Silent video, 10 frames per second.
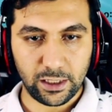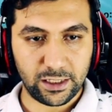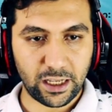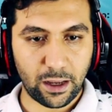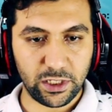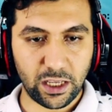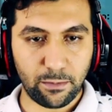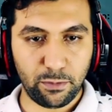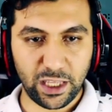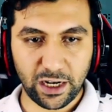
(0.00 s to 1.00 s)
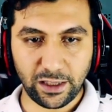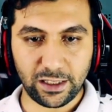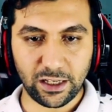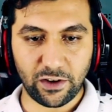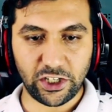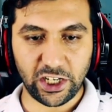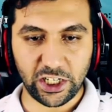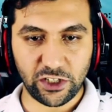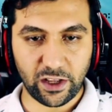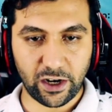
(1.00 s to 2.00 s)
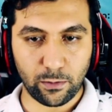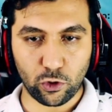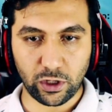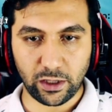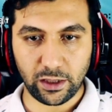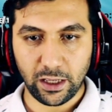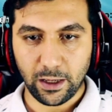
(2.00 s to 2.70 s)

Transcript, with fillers: Sen bize bir adet savaş çekici ver abi oradan.